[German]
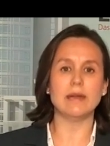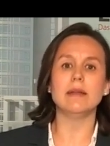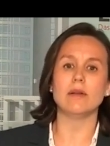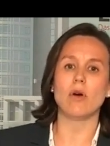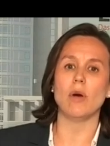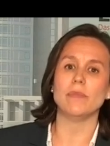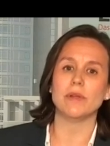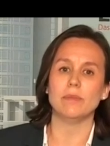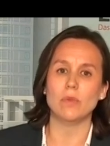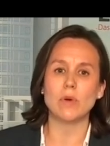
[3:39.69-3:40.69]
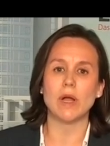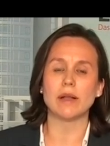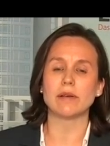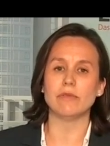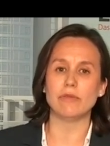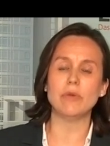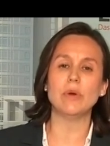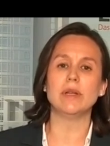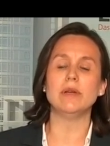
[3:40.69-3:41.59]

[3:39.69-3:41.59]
in den kommenden Monaten für